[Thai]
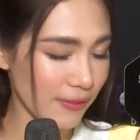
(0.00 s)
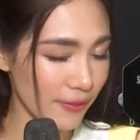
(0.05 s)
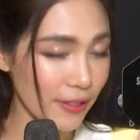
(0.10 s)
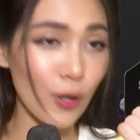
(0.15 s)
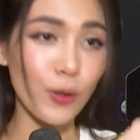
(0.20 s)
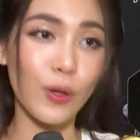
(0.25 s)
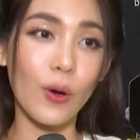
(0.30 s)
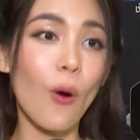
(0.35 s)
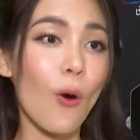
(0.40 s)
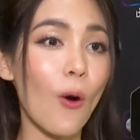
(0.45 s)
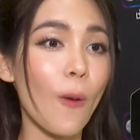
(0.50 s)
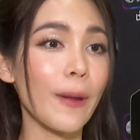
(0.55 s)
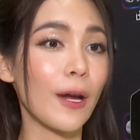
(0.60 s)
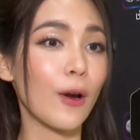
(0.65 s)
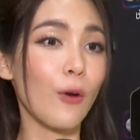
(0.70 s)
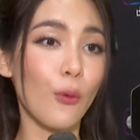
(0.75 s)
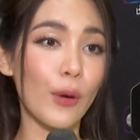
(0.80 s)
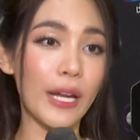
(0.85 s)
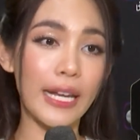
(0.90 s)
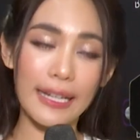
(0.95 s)
เดี๋ยวโทรไป
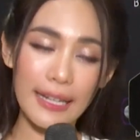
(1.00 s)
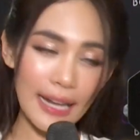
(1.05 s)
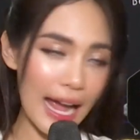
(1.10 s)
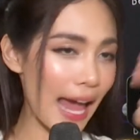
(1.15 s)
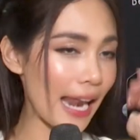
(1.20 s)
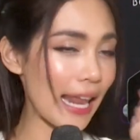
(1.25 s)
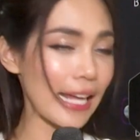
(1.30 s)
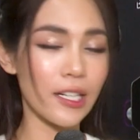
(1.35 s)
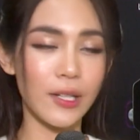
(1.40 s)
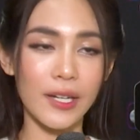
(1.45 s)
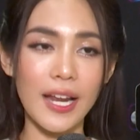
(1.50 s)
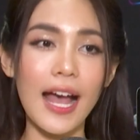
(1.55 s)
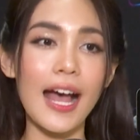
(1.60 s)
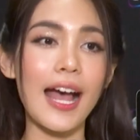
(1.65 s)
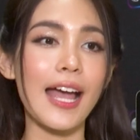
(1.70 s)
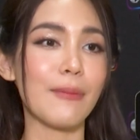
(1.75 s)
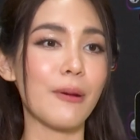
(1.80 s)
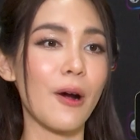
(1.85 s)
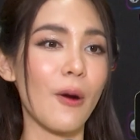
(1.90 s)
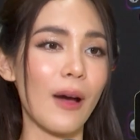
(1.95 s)
คุยอะไรก็
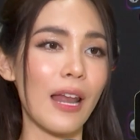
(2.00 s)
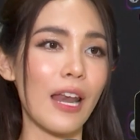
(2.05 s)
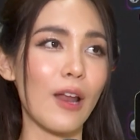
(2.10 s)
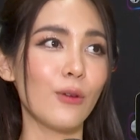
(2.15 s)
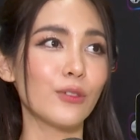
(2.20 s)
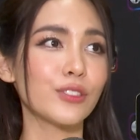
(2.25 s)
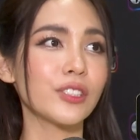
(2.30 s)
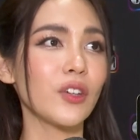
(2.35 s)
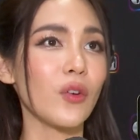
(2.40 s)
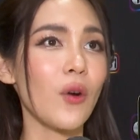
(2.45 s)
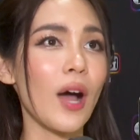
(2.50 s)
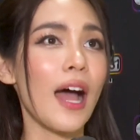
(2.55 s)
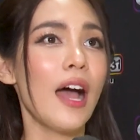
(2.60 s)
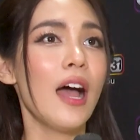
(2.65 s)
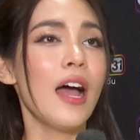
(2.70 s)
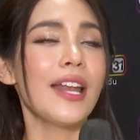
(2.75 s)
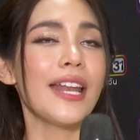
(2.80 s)
ได้เพราะว่าเรารู้สึกว่า